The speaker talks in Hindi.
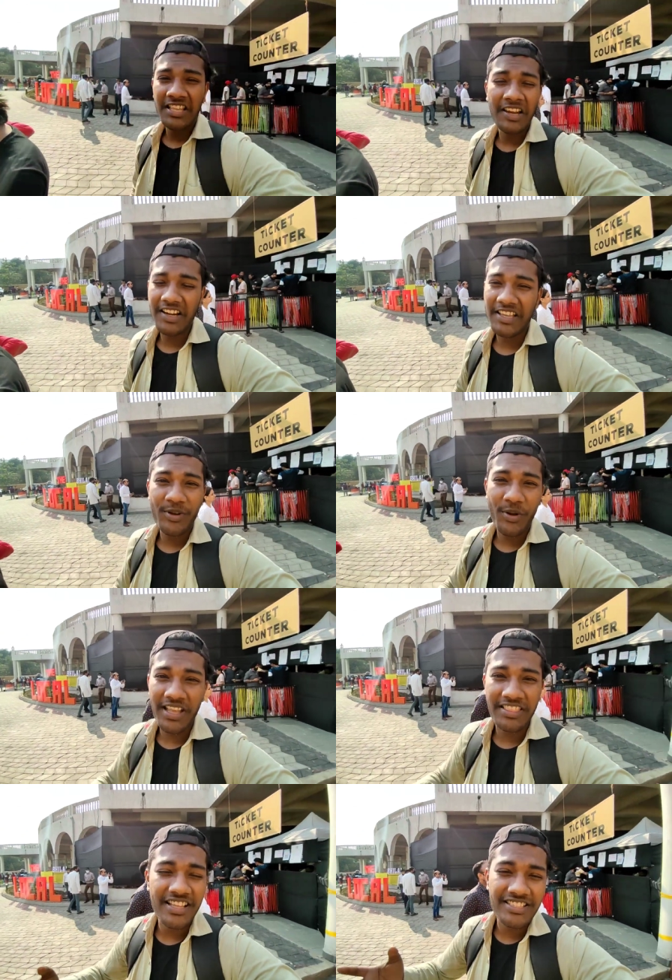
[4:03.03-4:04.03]
लड़की लोग का
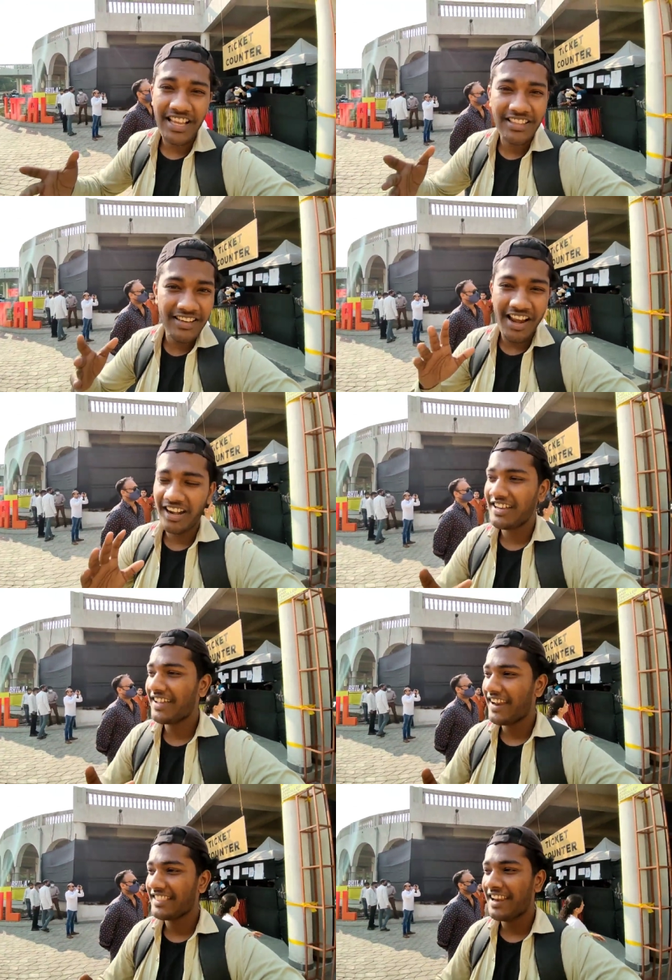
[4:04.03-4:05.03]
इतना ज्यादा
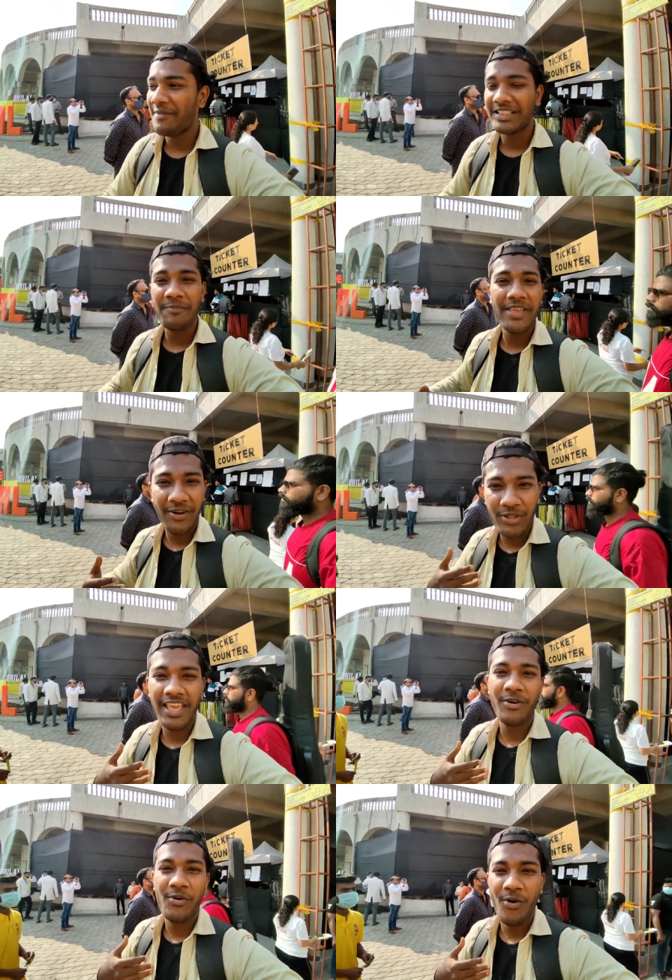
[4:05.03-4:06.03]
नाटक रहता है ना मतलब मेरे को
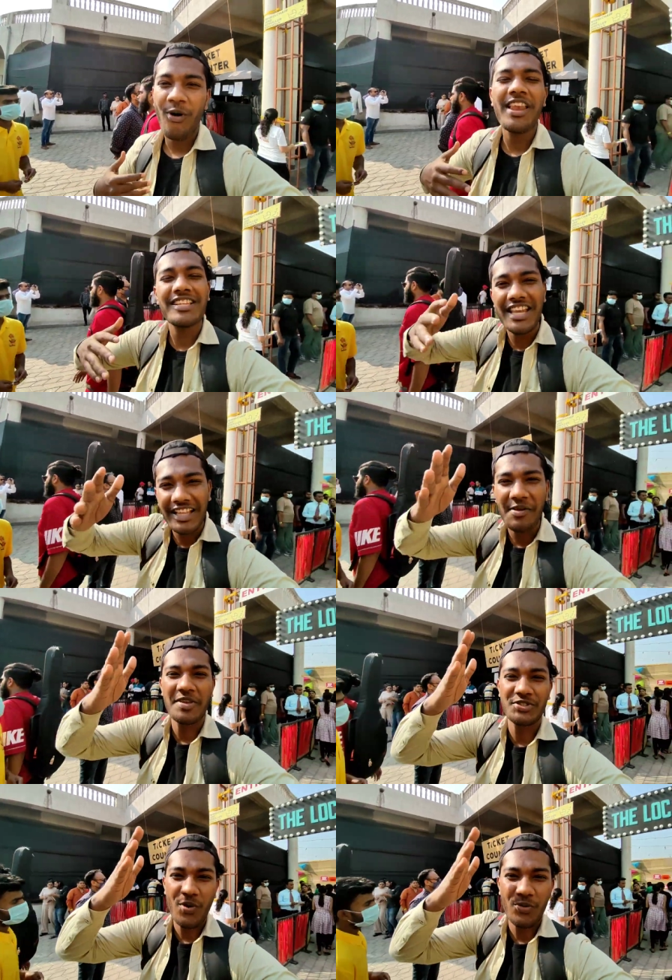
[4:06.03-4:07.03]
देखो कॉलेज गया था
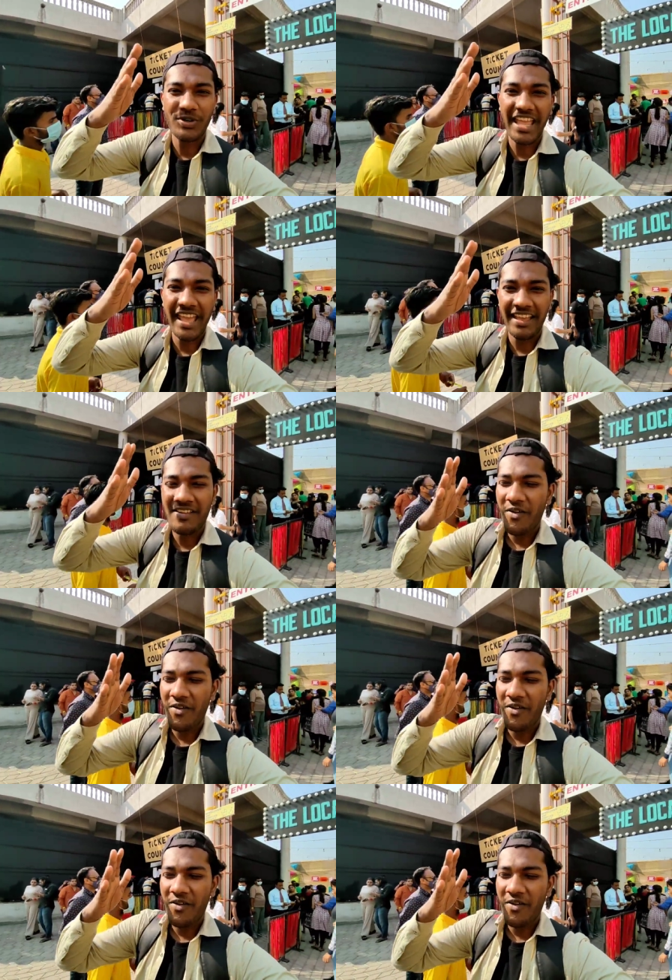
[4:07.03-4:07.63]
मैं सो उठ के